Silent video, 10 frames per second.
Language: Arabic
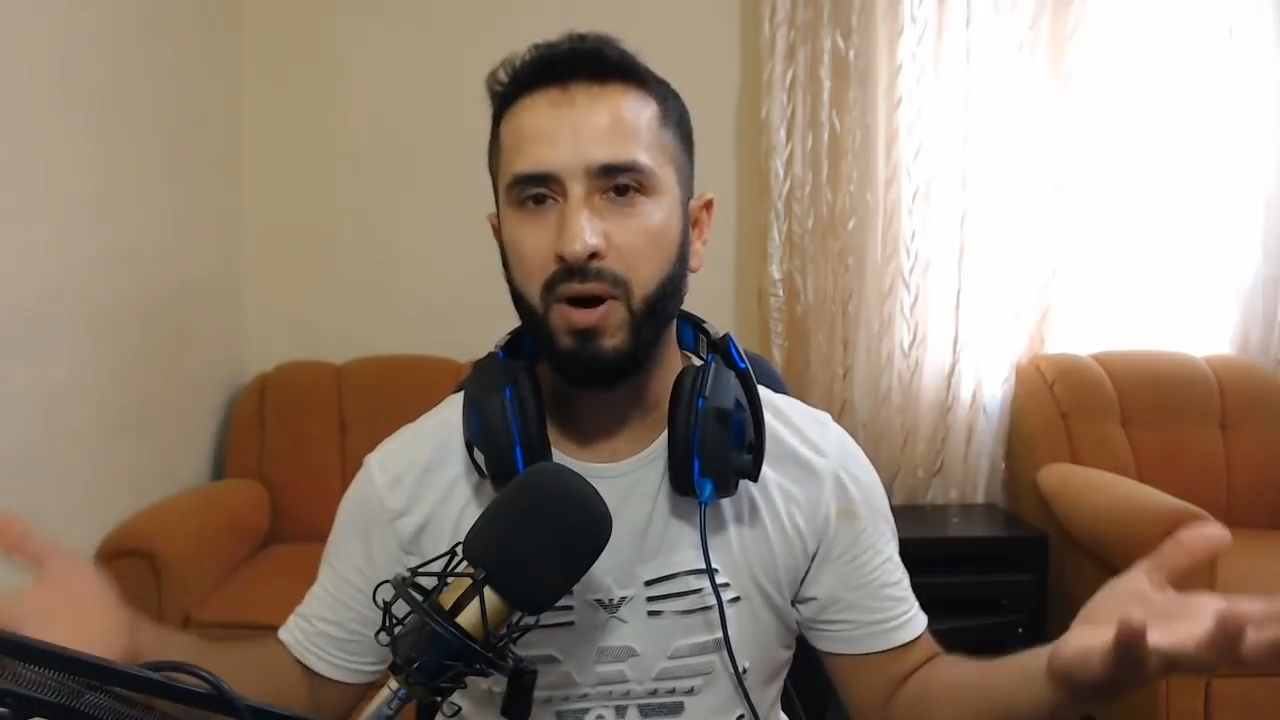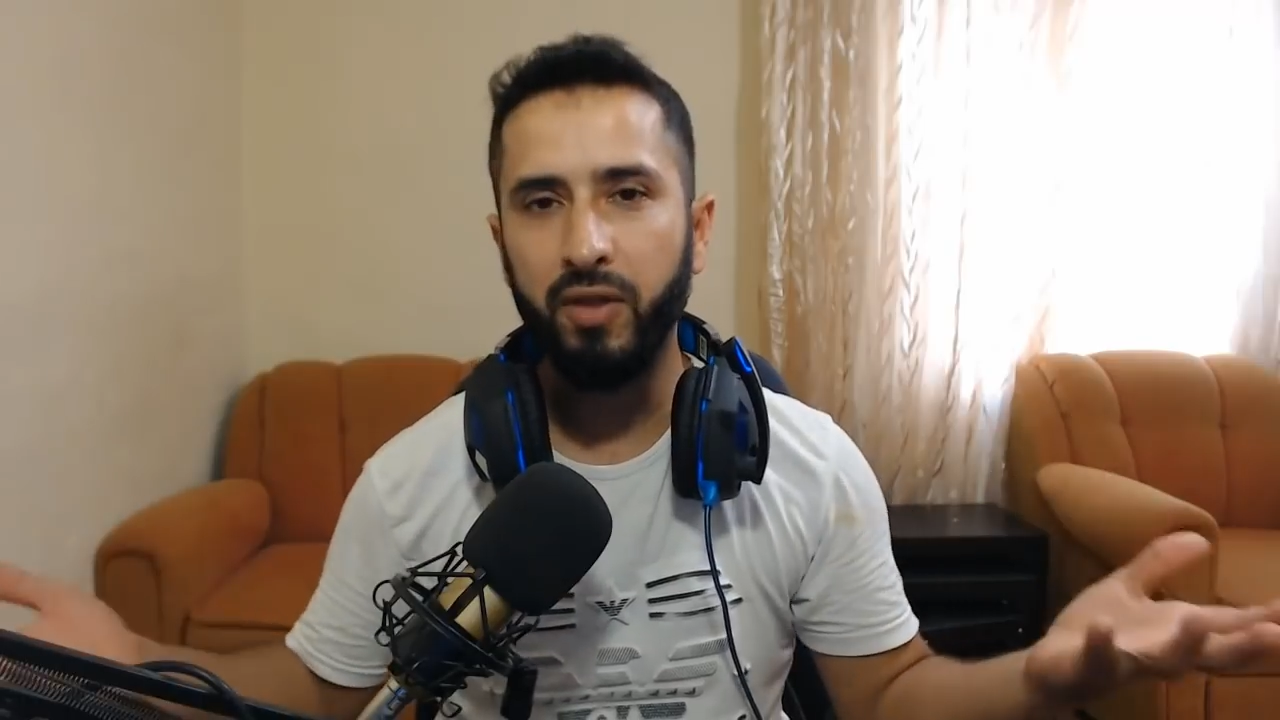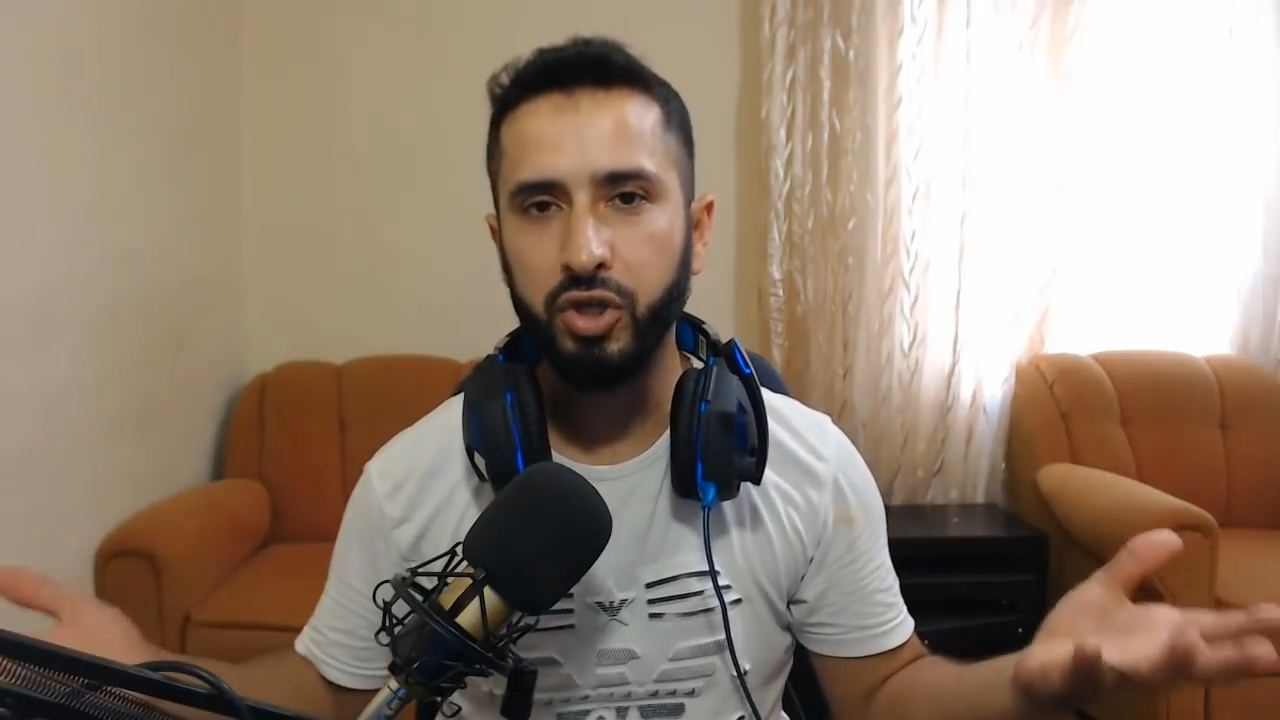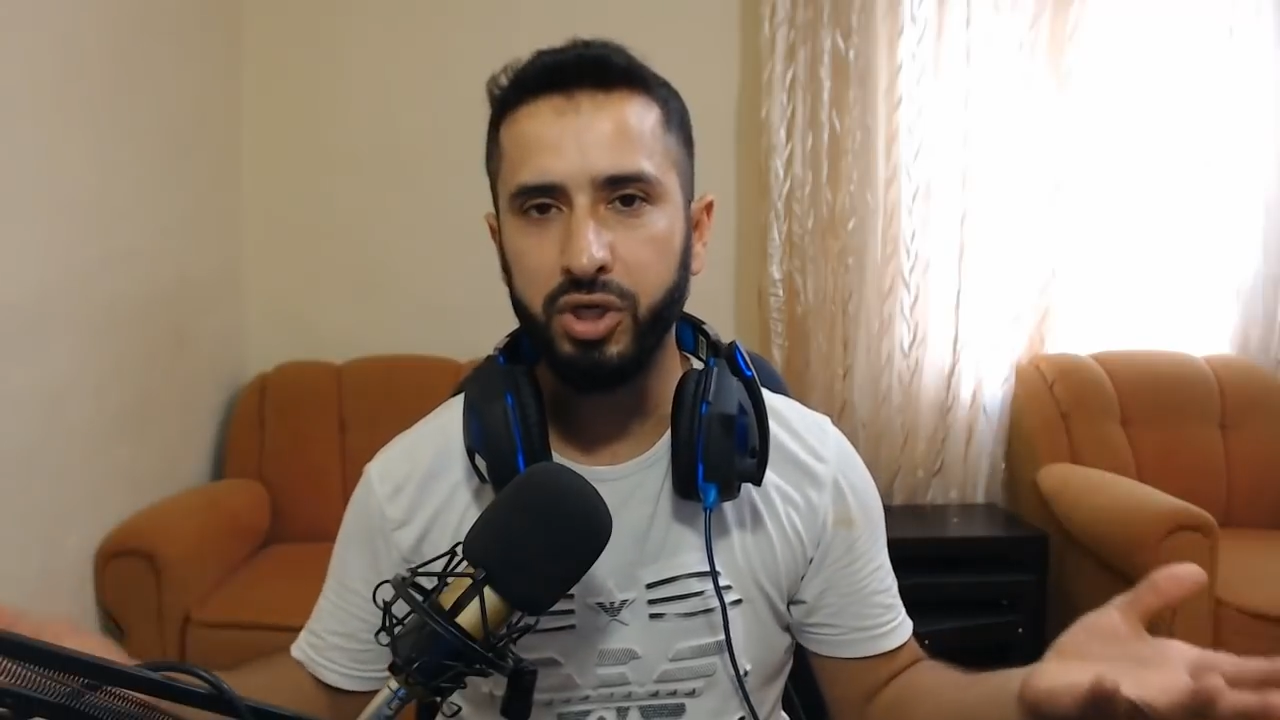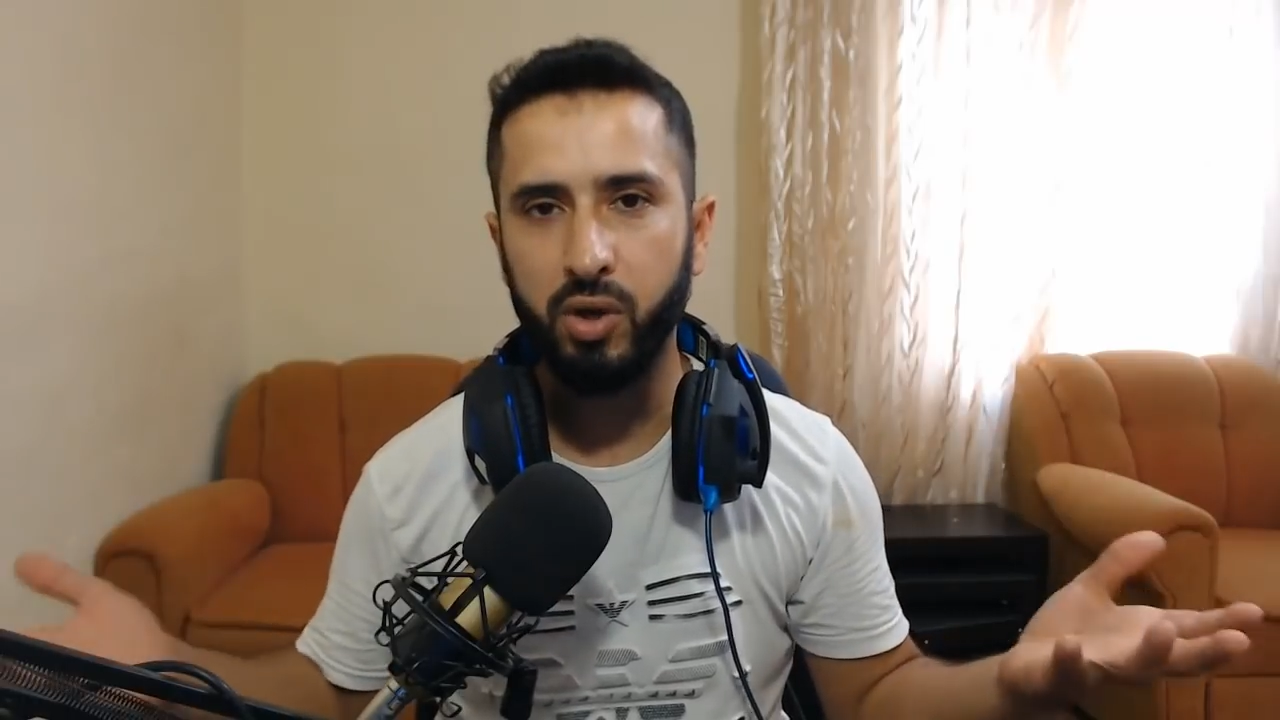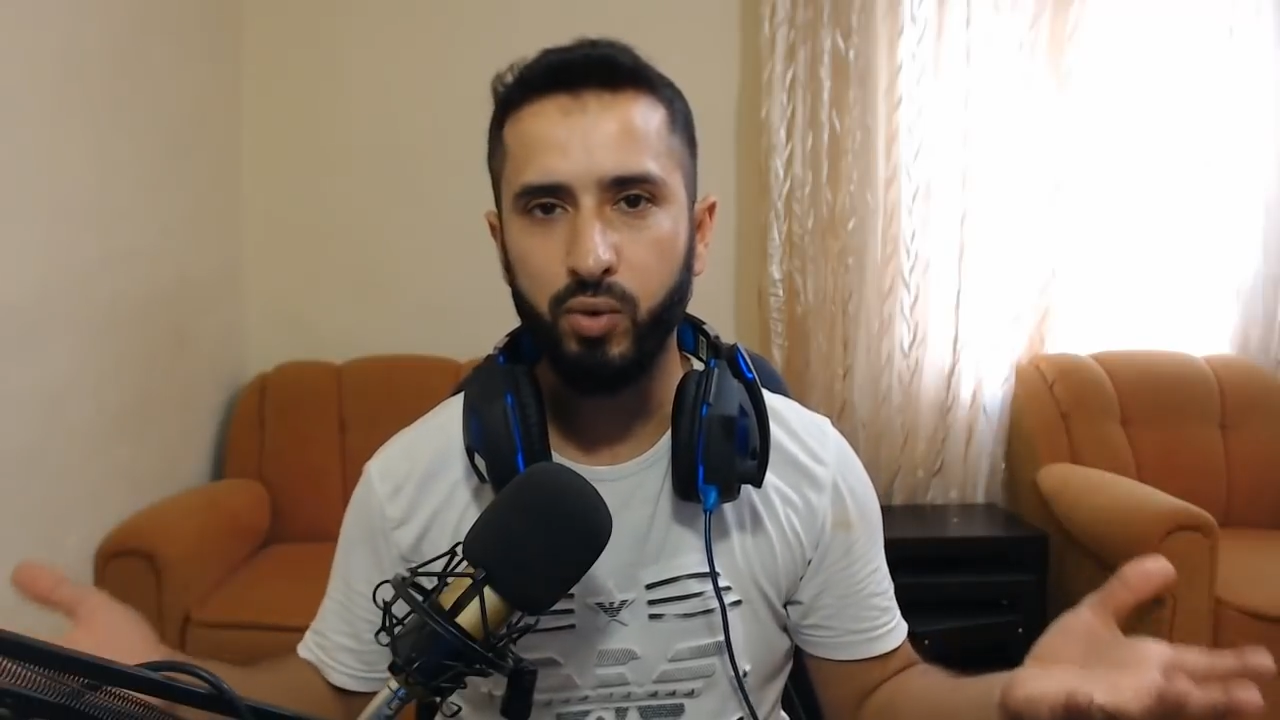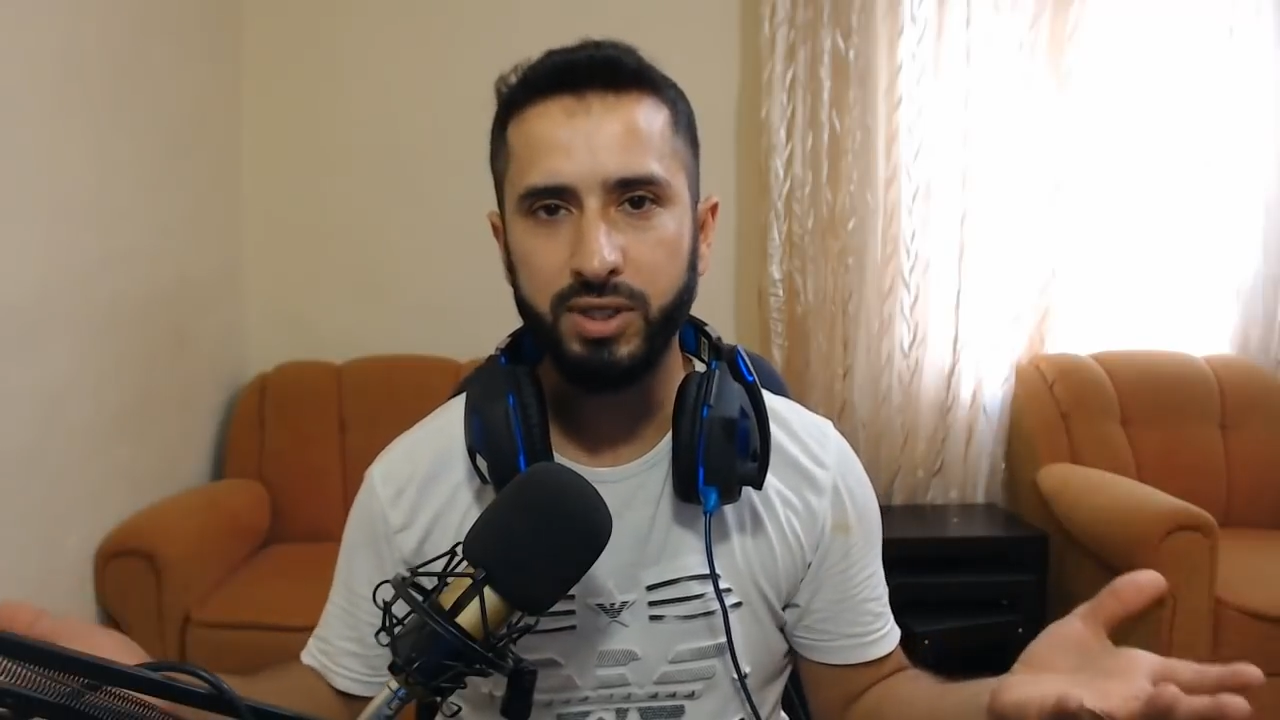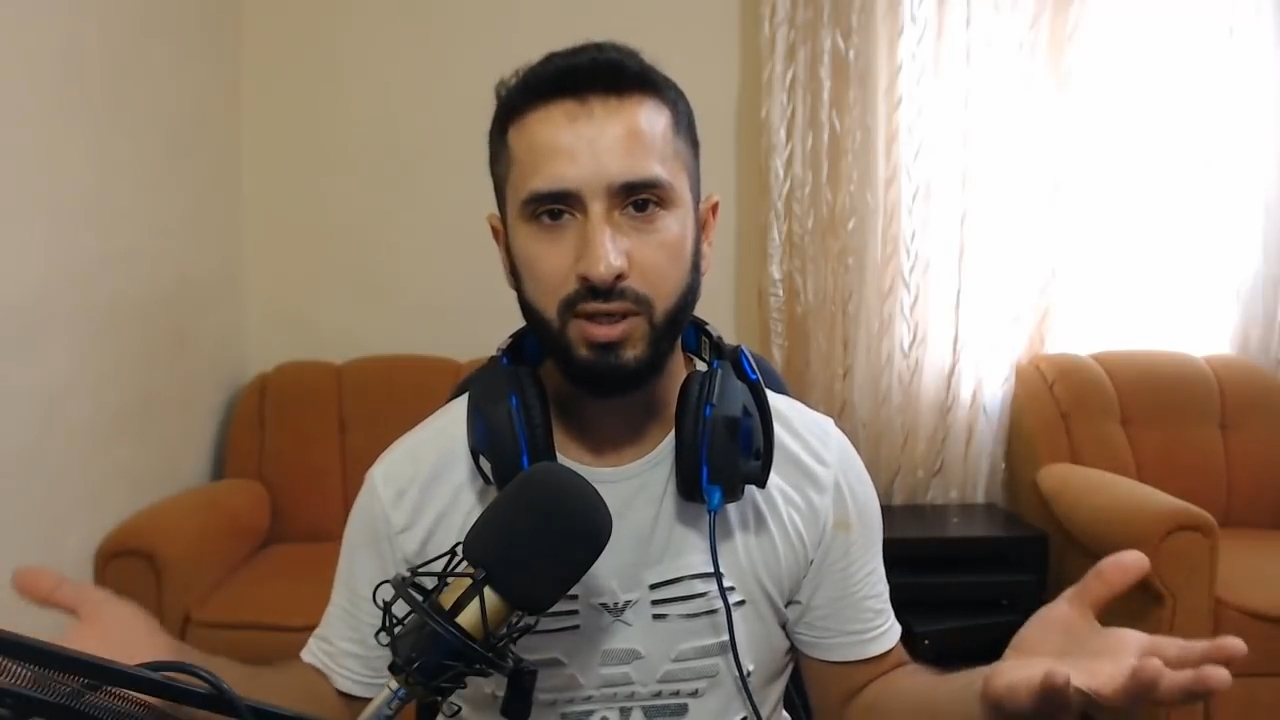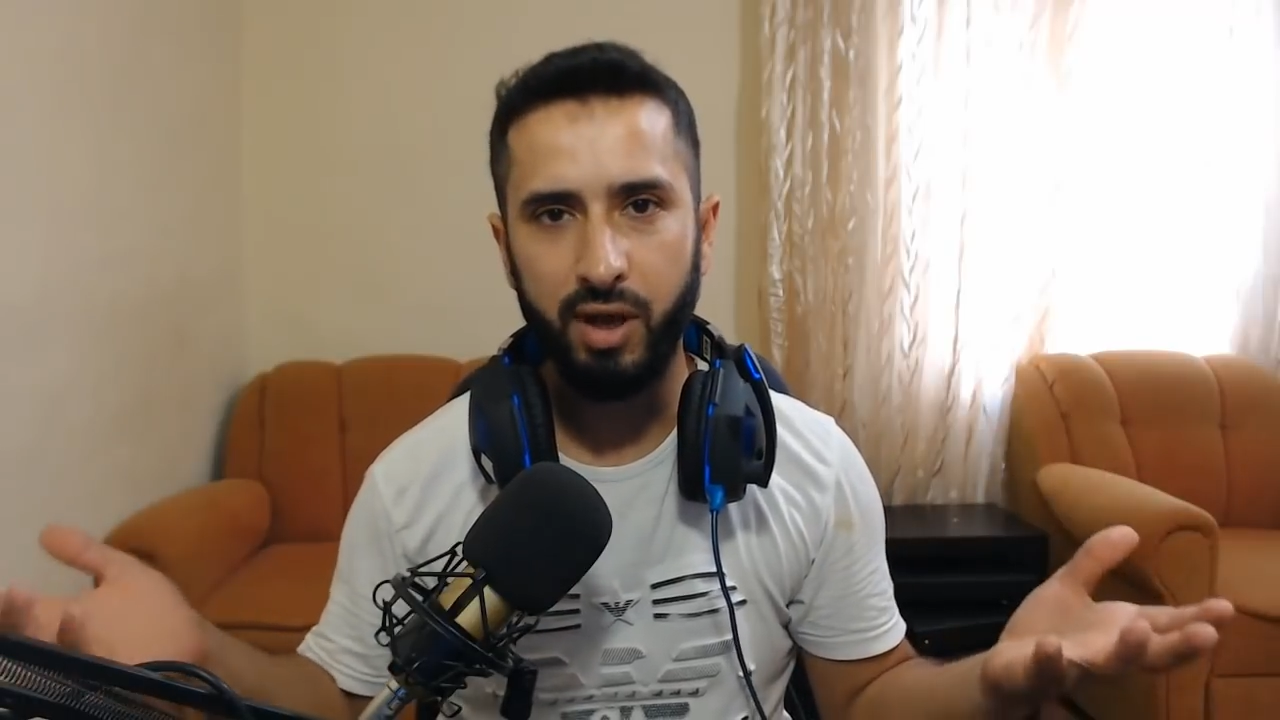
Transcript: ما ضل شيء نوصل